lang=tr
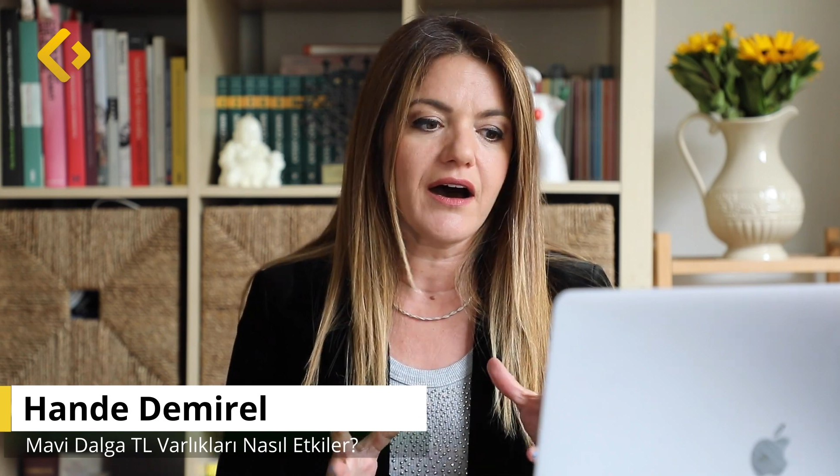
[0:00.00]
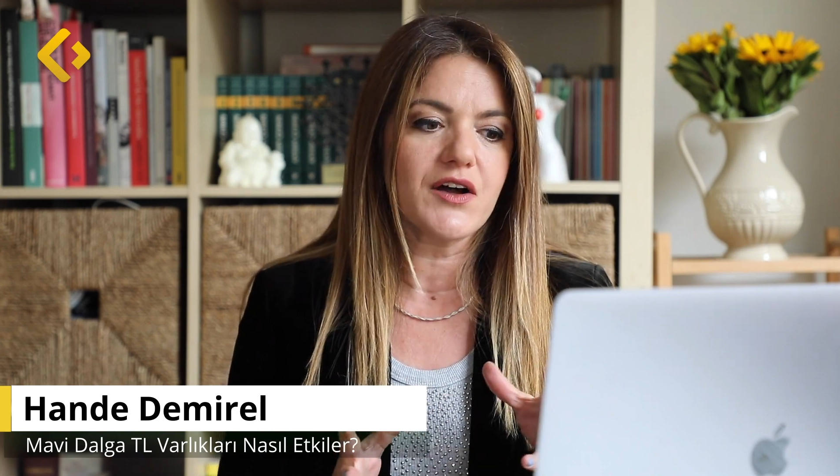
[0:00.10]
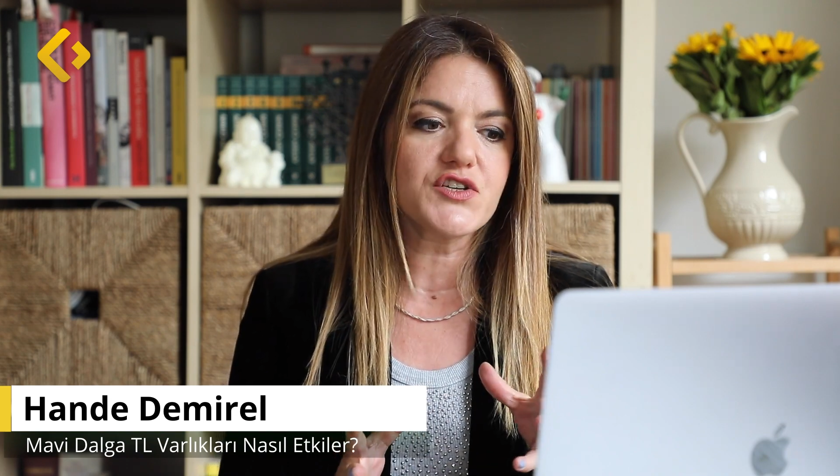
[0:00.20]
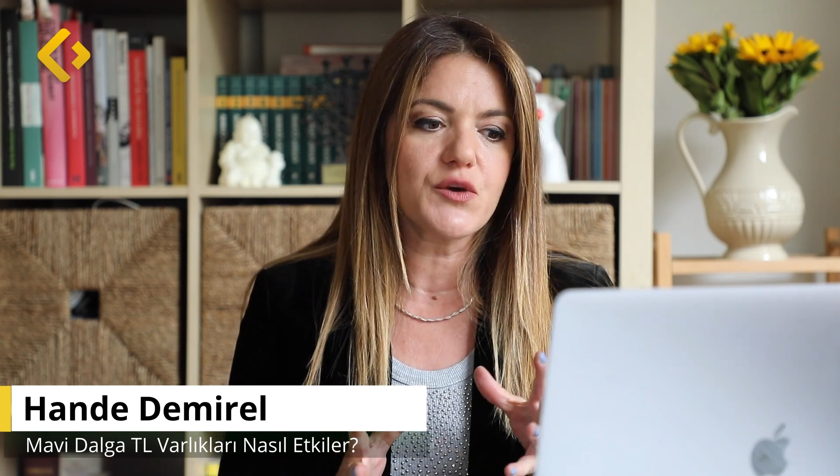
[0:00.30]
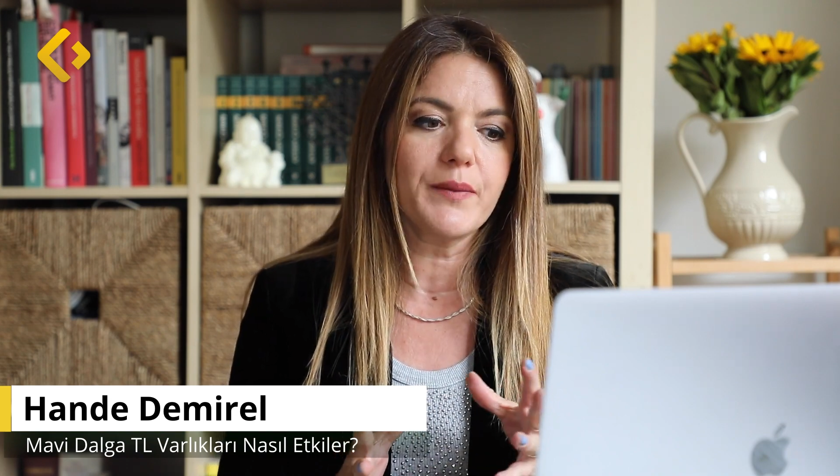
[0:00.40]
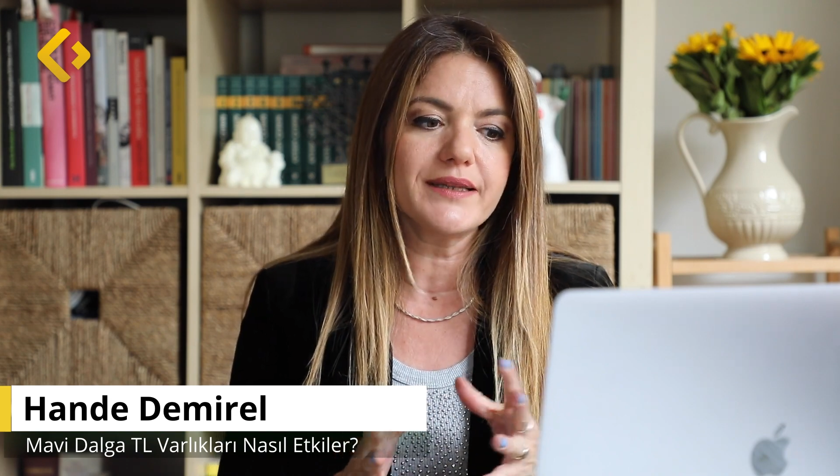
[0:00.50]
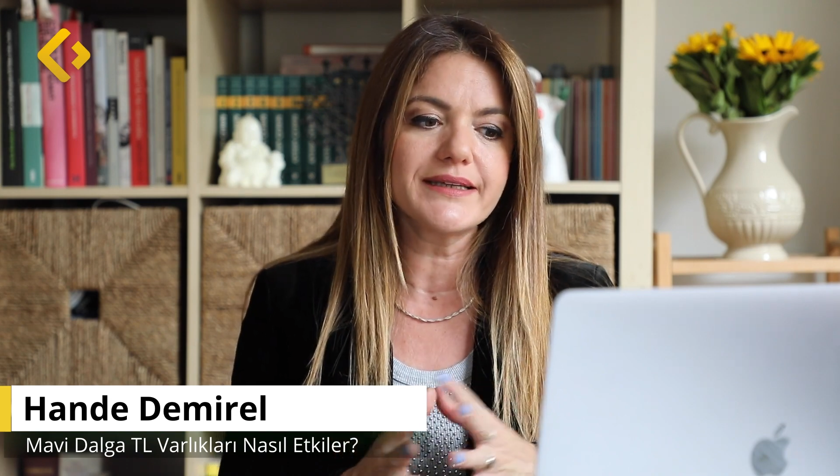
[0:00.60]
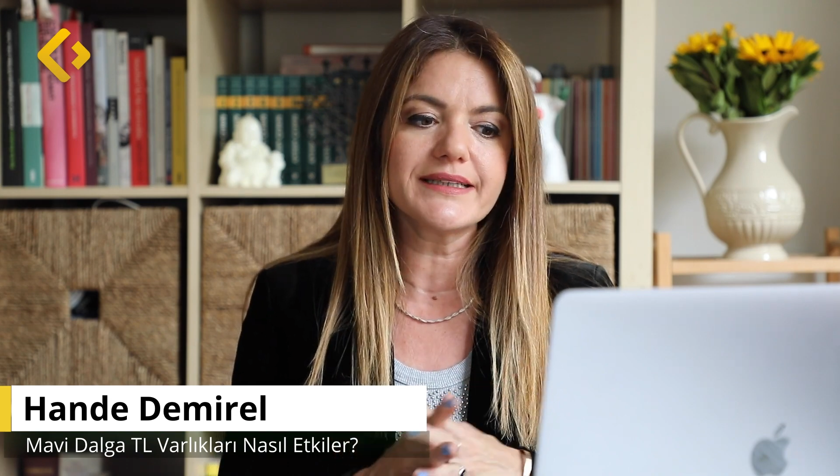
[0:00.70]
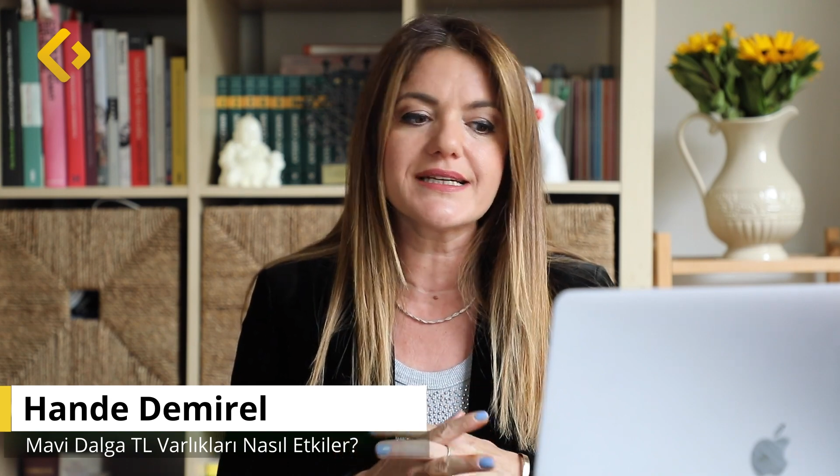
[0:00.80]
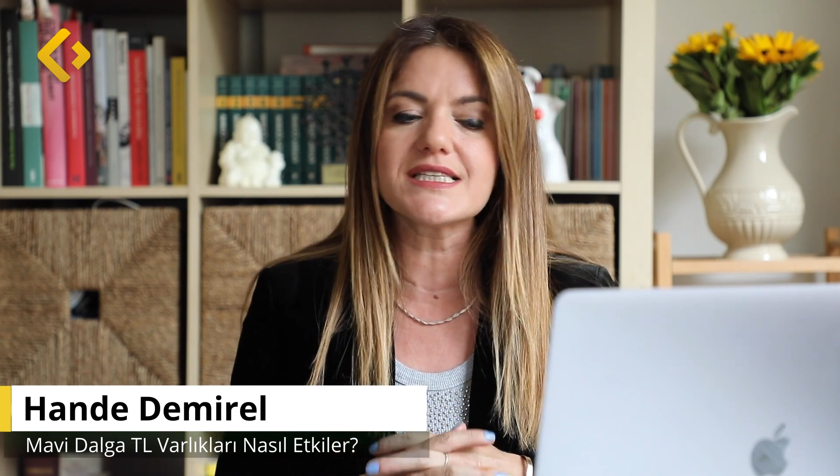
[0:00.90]

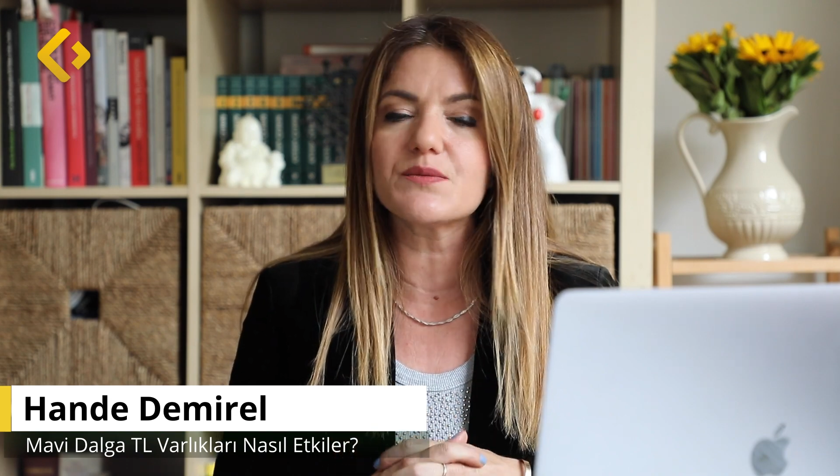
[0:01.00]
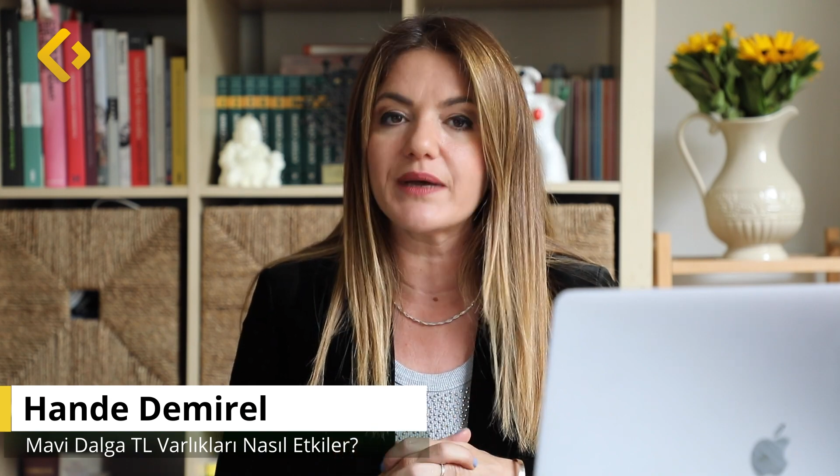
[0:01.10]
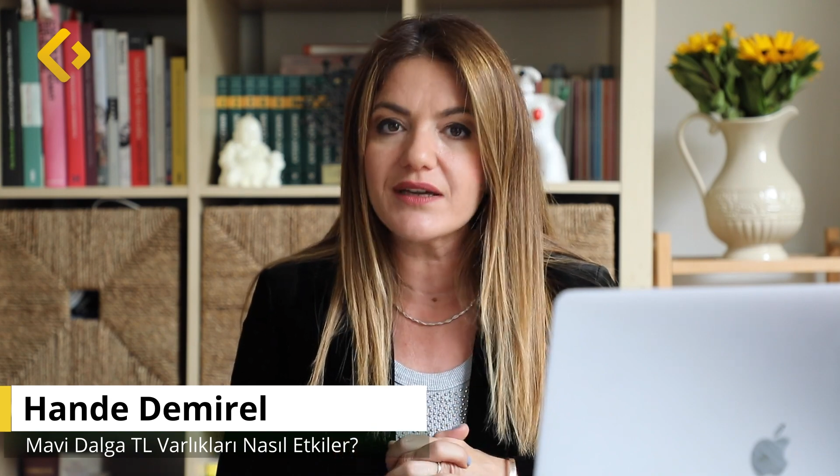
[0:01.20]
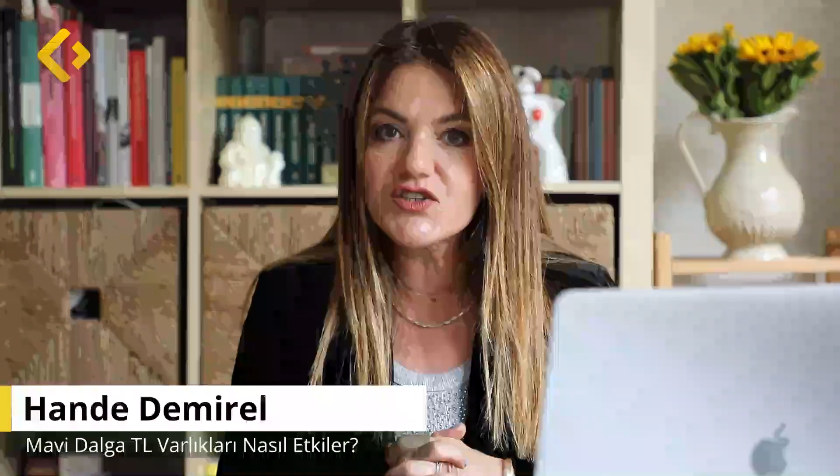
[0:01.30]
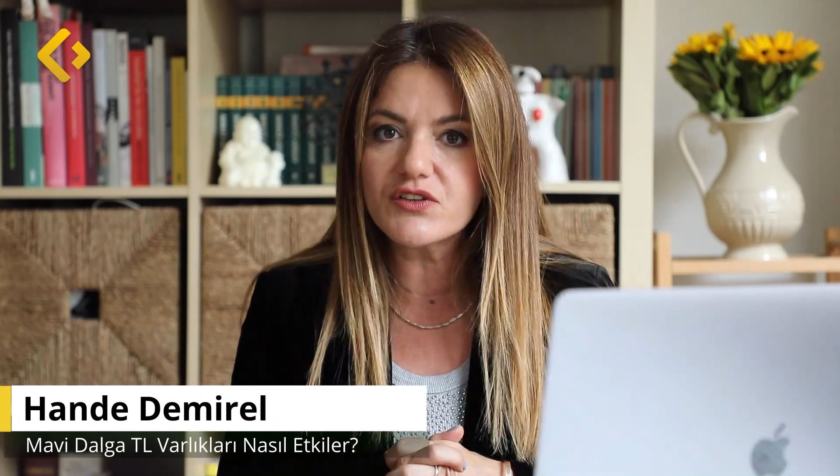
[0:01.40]
harcamaları kısmaya